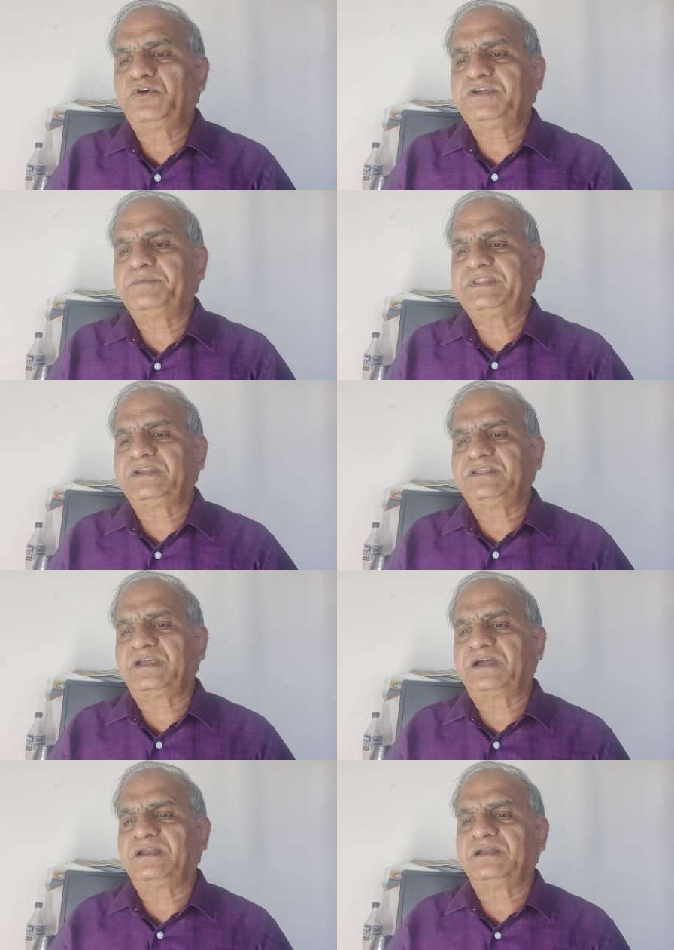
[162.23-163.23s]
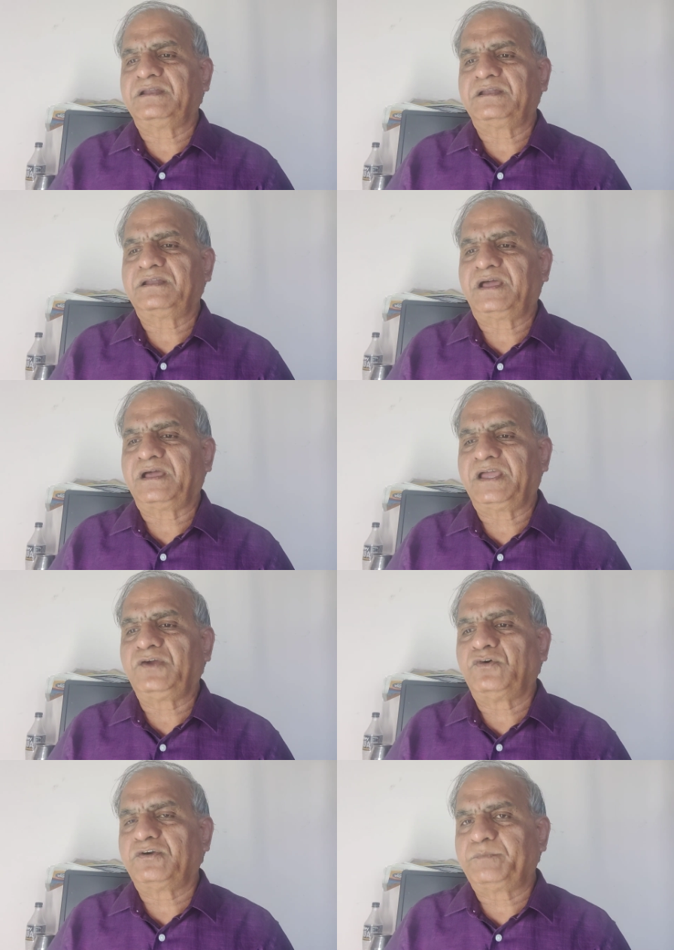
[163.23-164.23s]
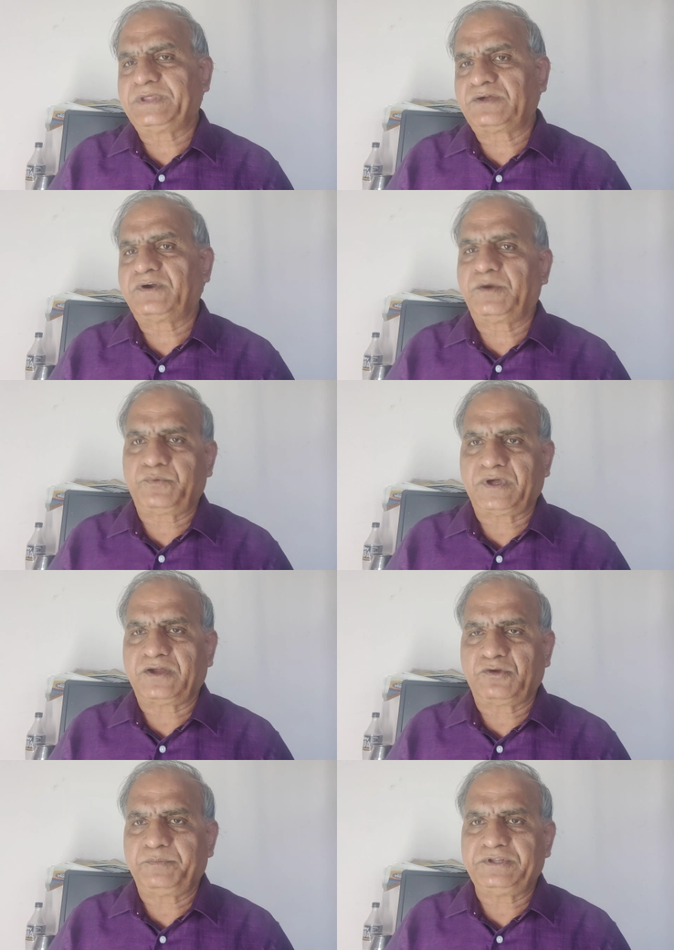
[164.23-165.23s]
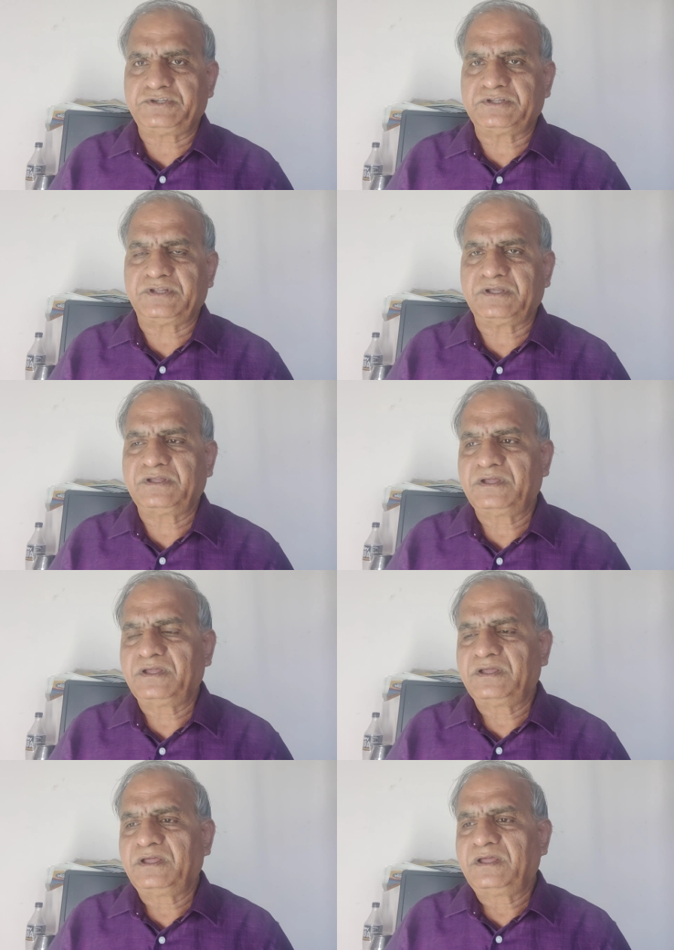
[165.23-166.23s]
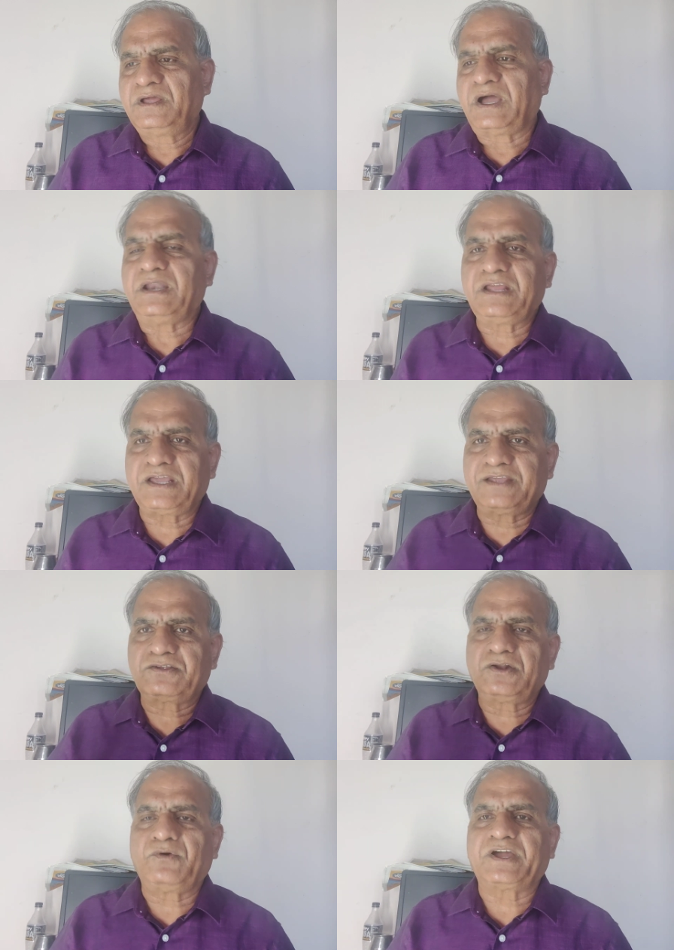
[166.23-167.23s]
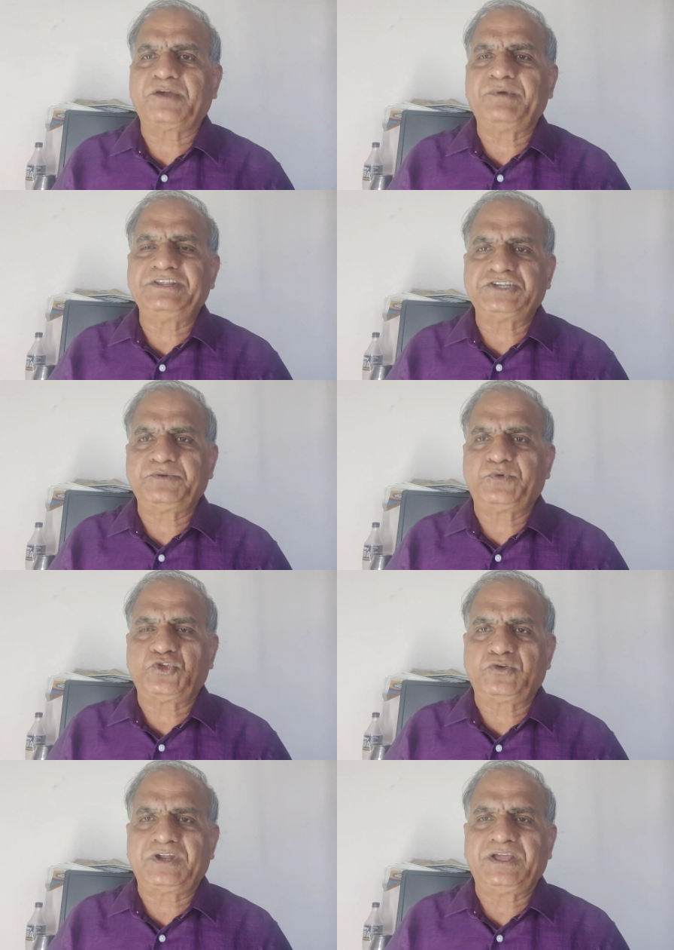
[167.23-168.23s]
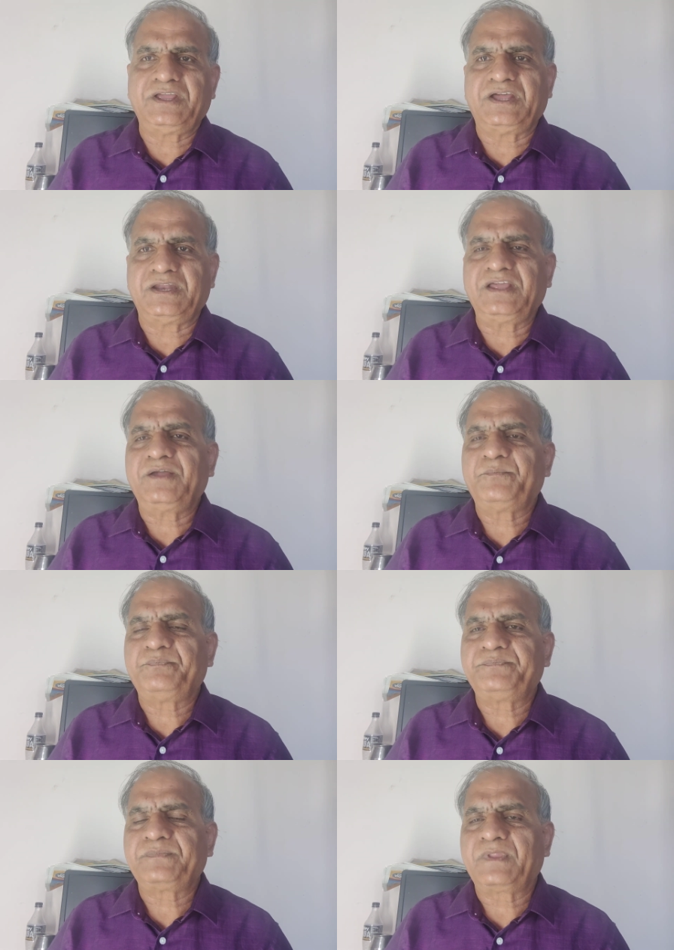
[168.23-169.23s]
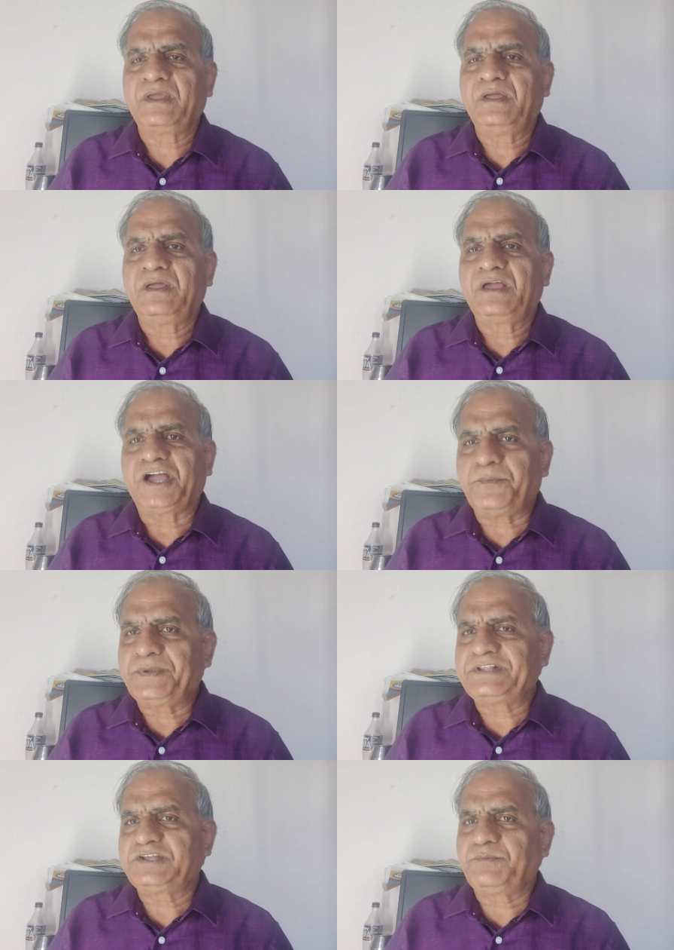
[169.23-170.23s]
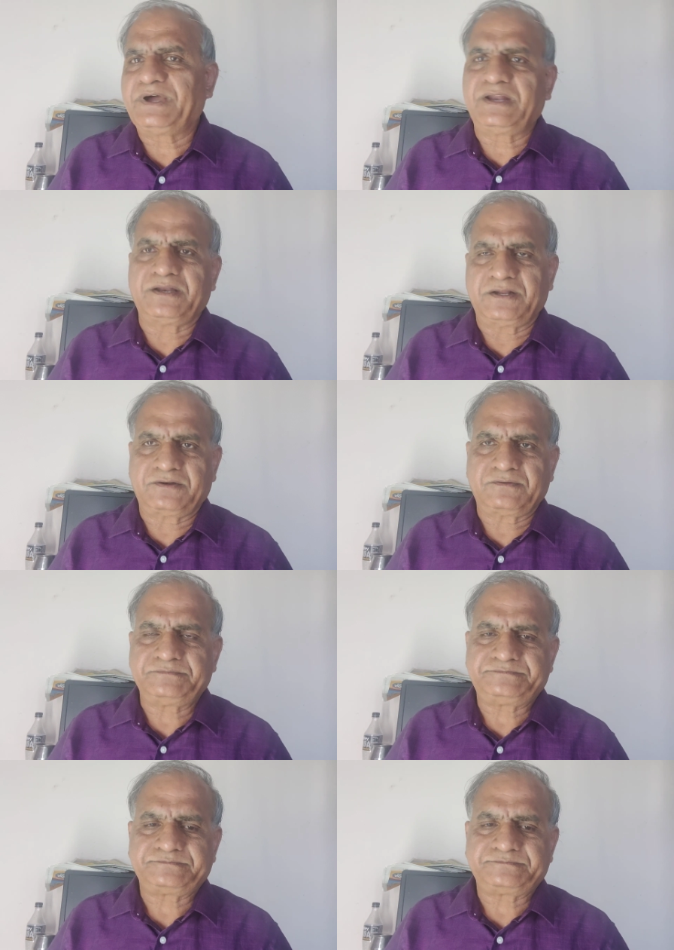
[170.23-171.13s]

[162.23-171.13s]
ముఖ్యమంత్రి జగన్ హైకోర్టు మీద కూడా అప్పుడు ఆరోపించింది అన్ని కేసులు ఒకే బెంచ్కి పోతున్నాయి అని కపిల్ సిబాల్ అన్నారు